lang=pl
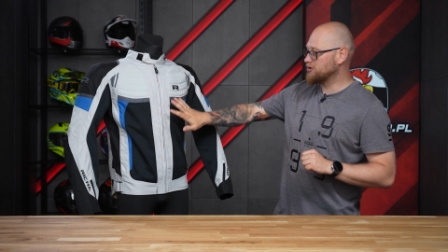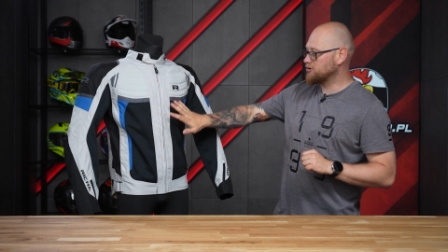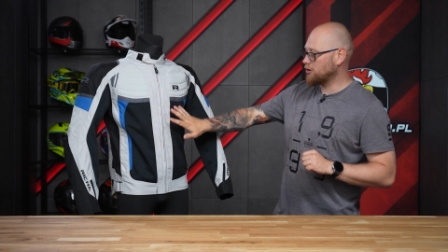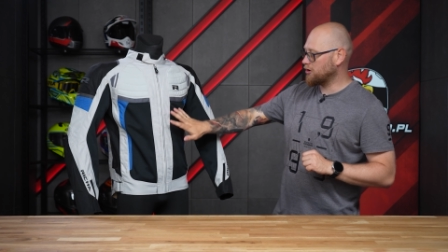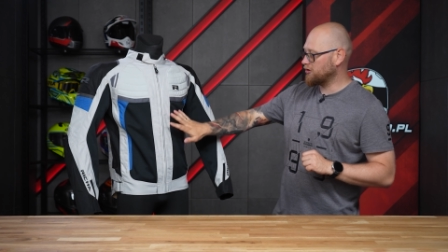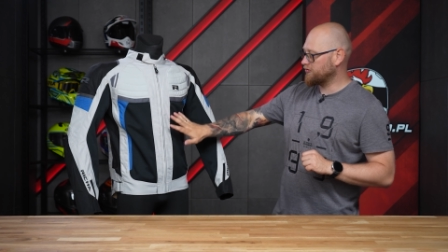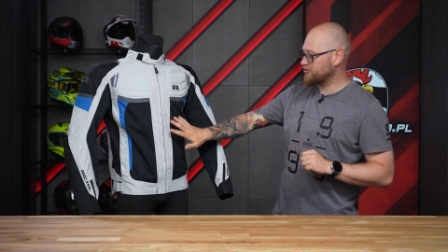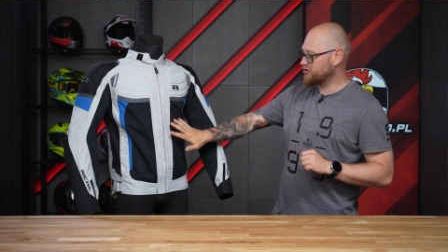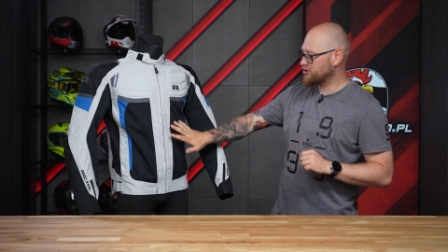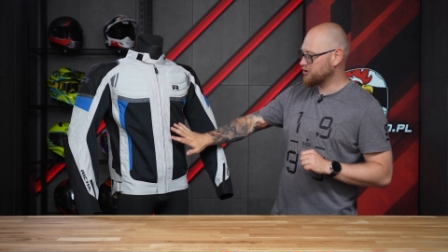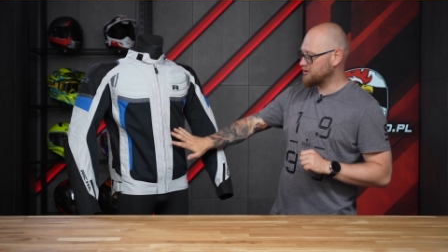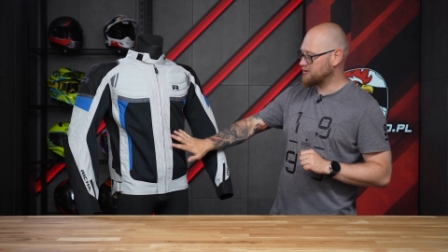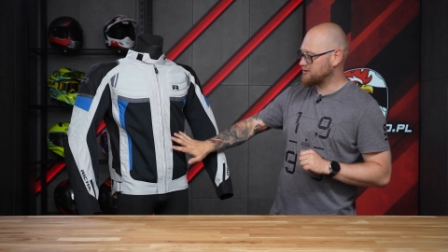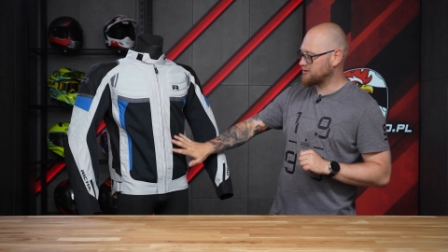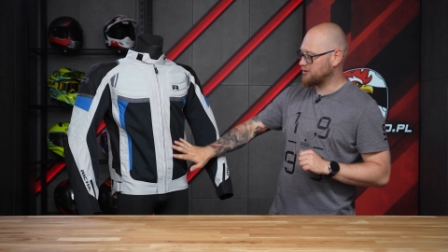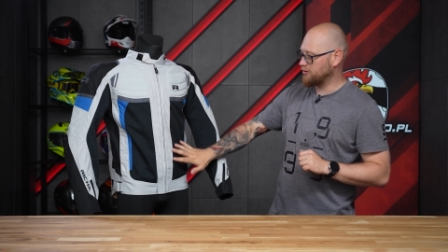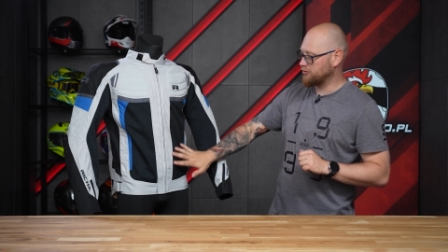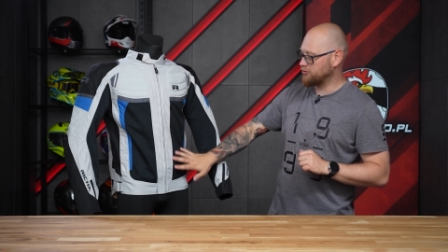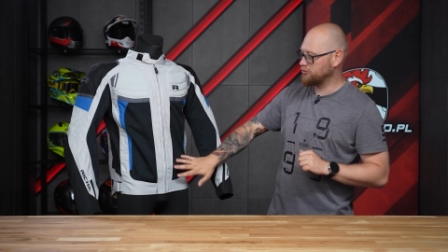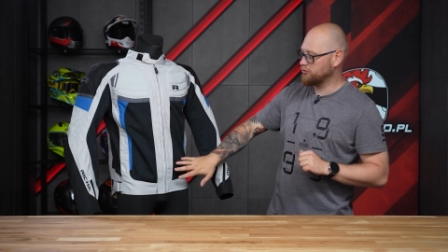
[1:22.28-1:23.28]
to
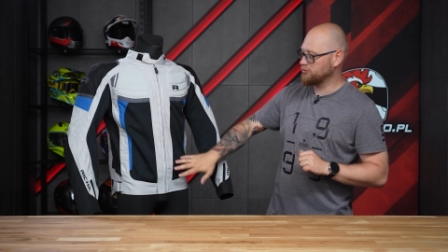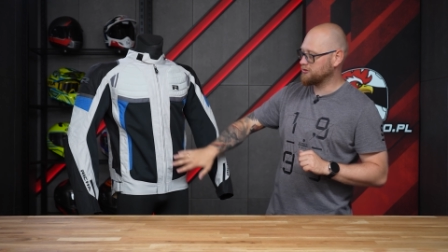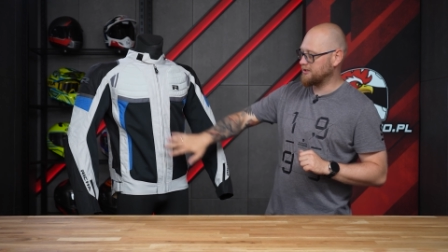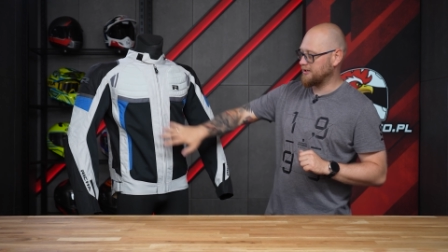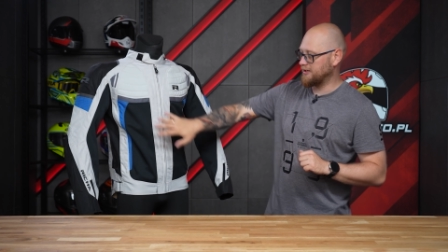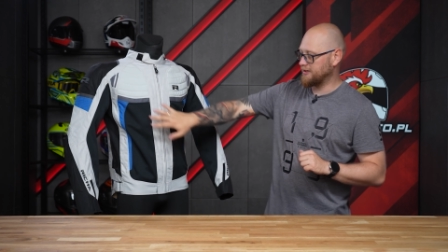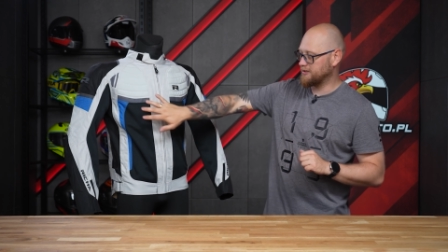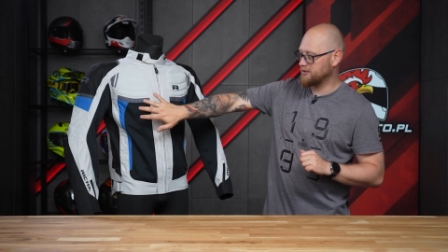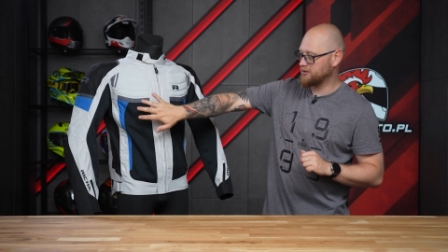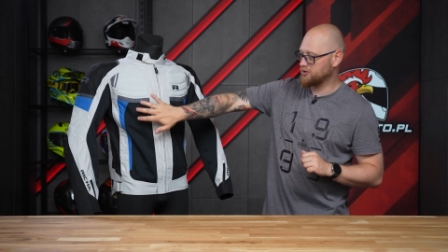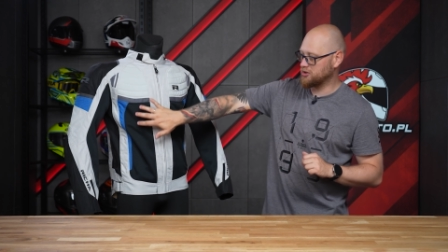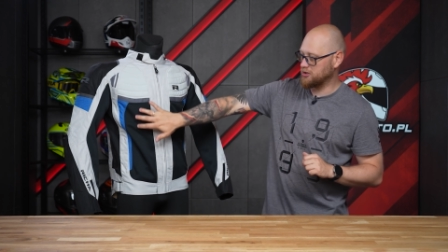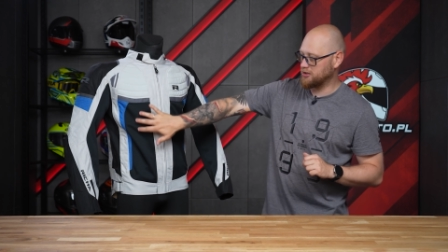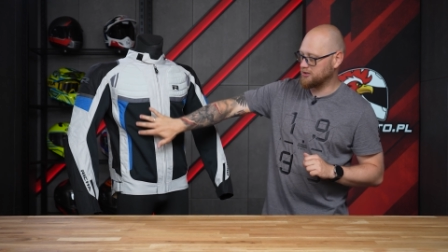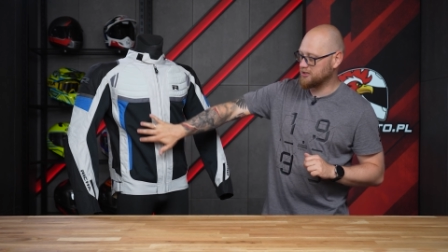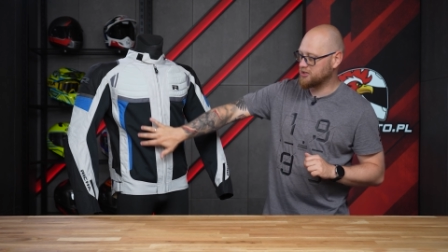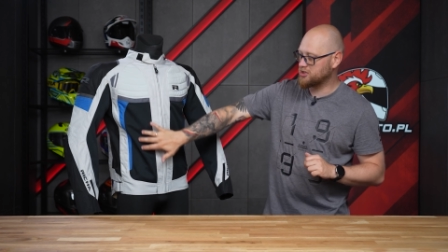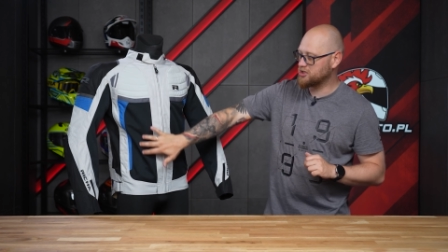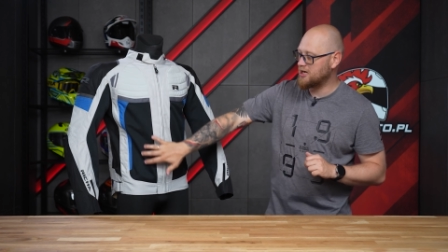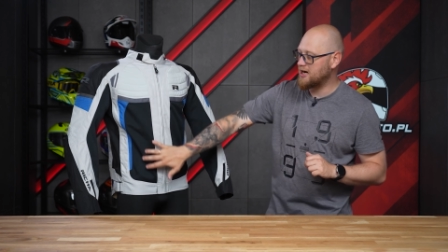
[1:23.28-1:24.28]
wszystko tutaj,
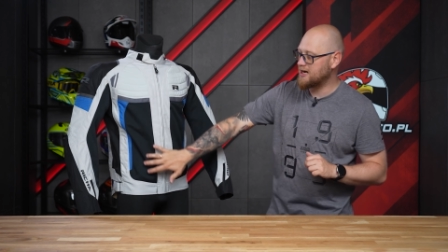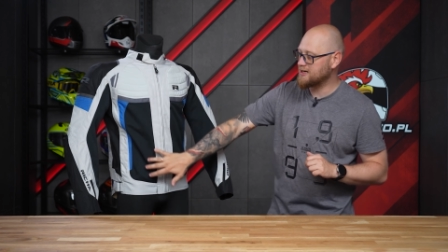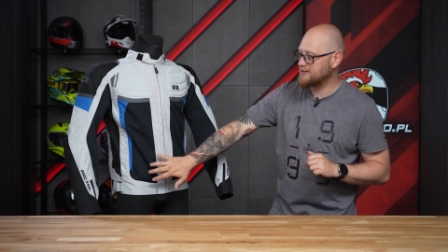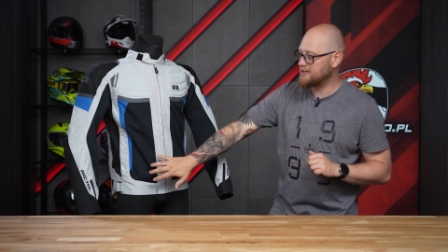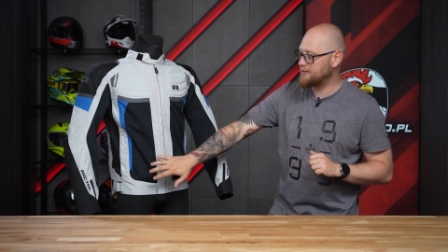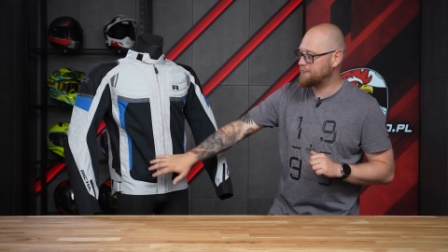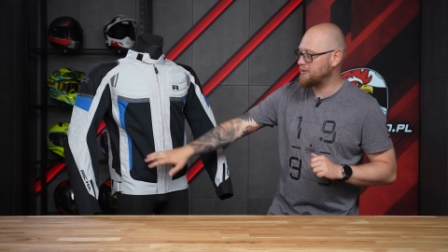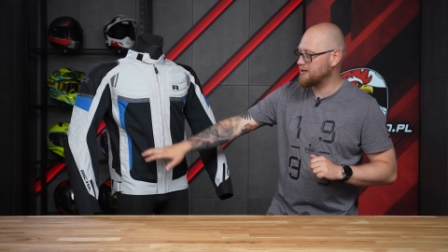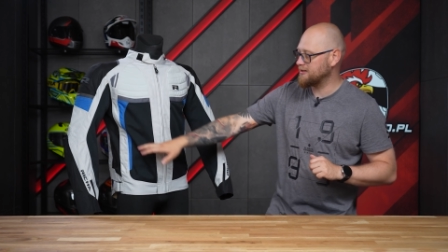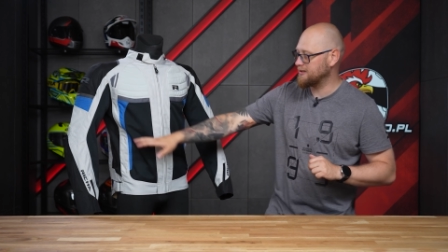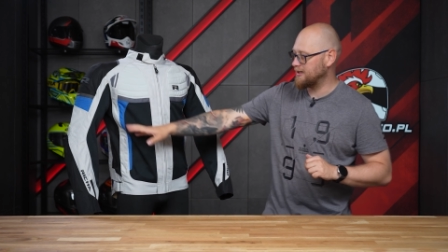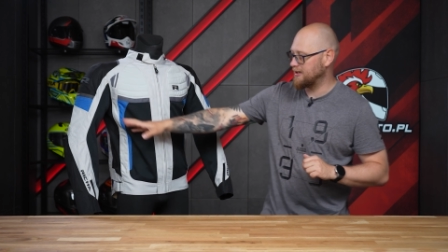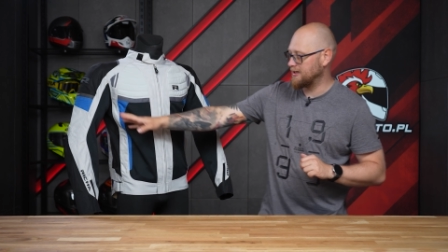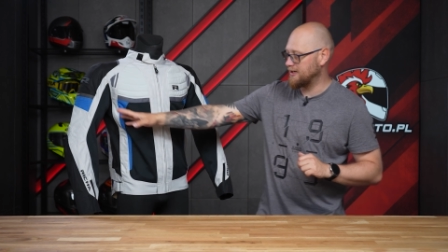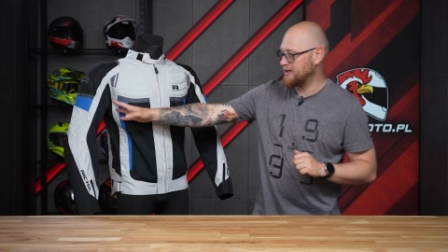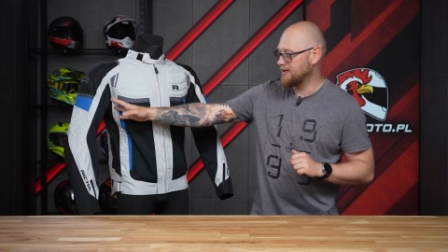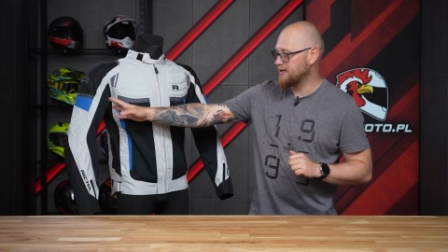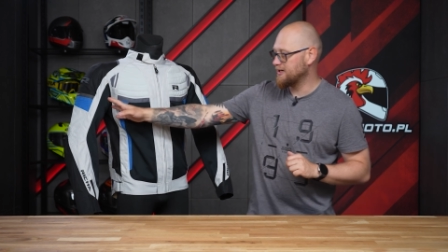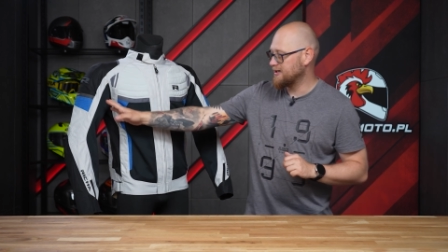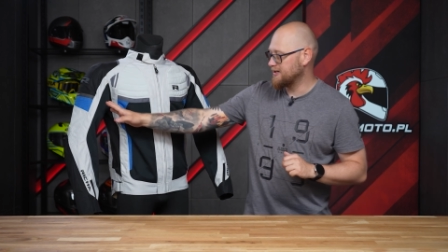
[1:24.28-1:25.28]
czyli te czarne
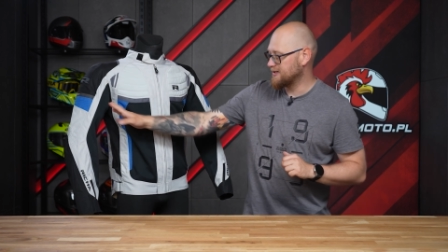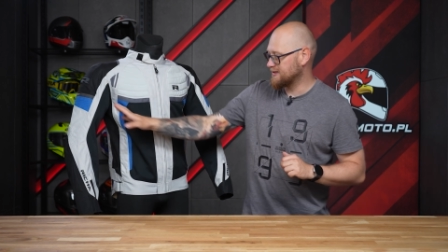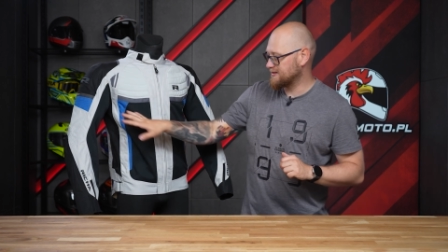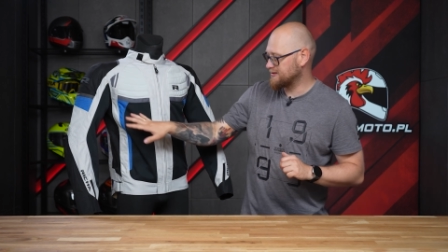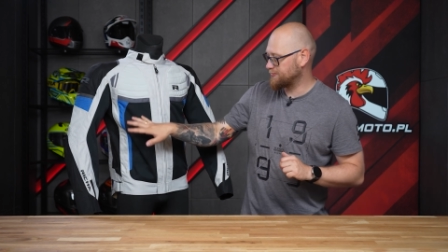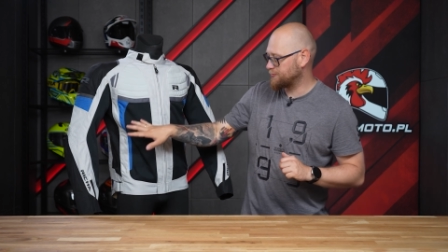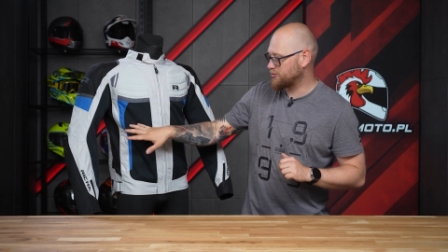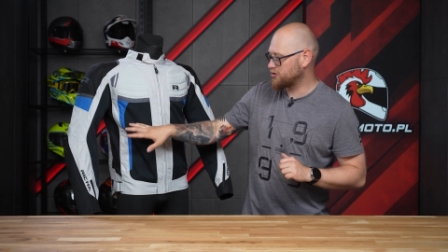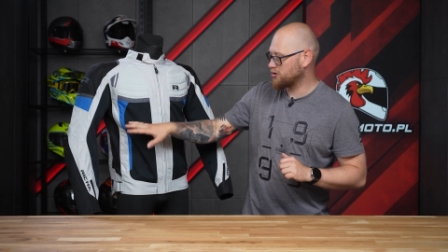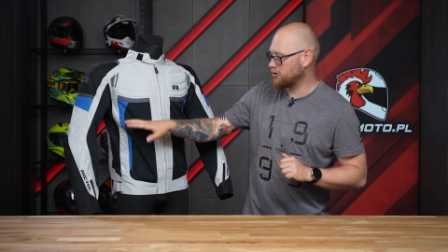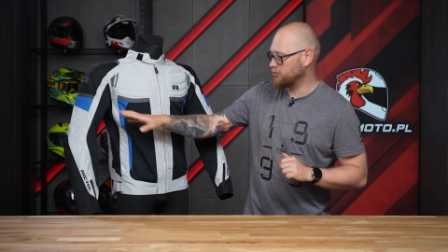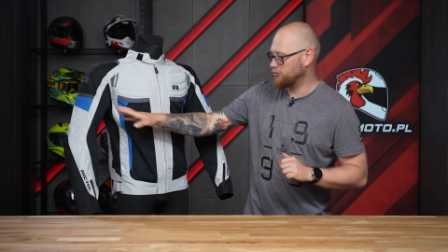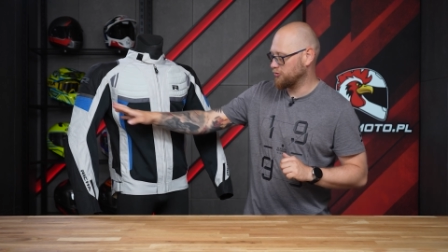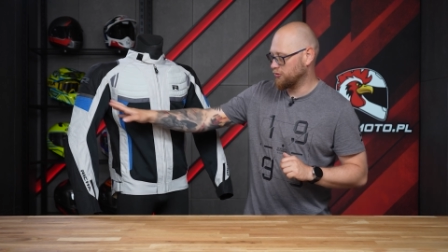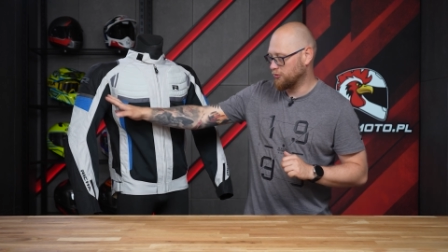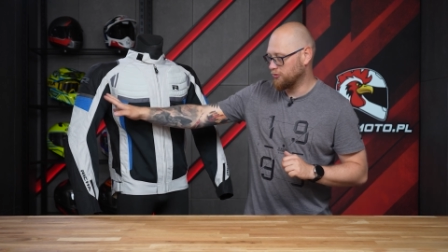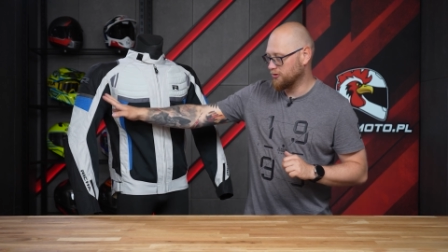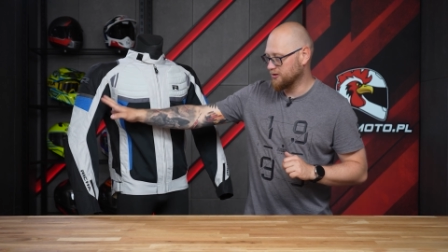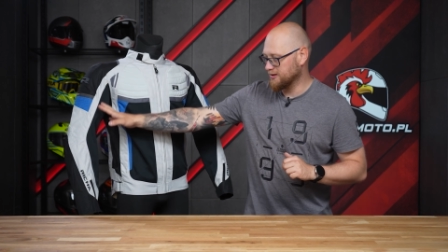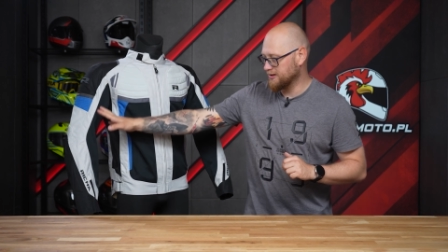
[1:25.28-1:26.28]
panele z przodu,